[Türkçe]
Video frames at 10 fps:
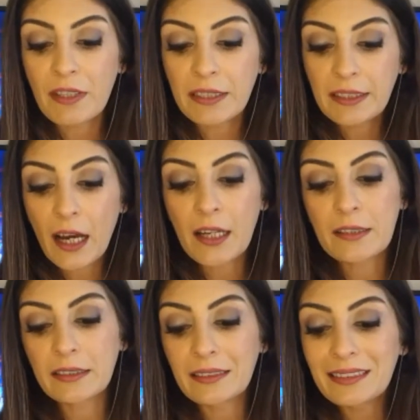ve diğer
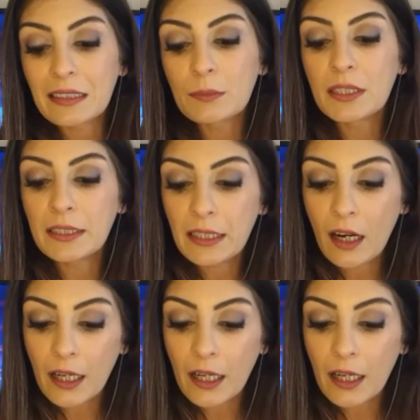yatırımlarıyla